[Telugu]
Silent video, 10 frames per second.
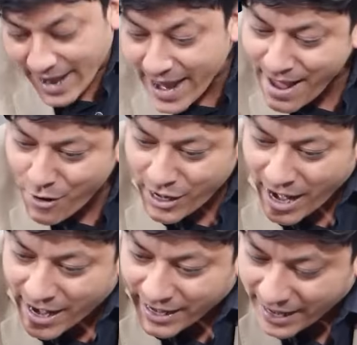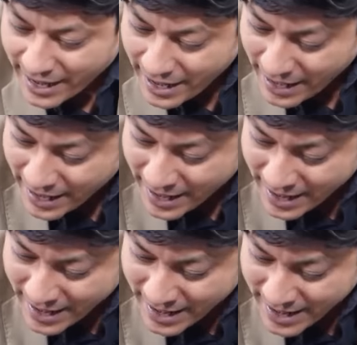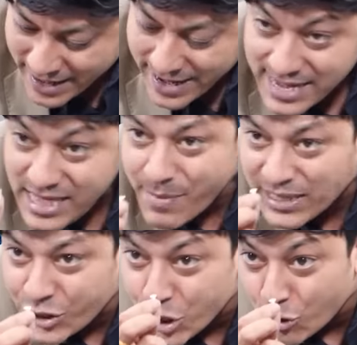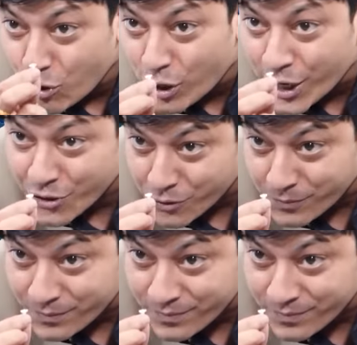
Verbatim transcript: నేనేమన్నా అంటే ఇది మన చేతుల్లో లేదు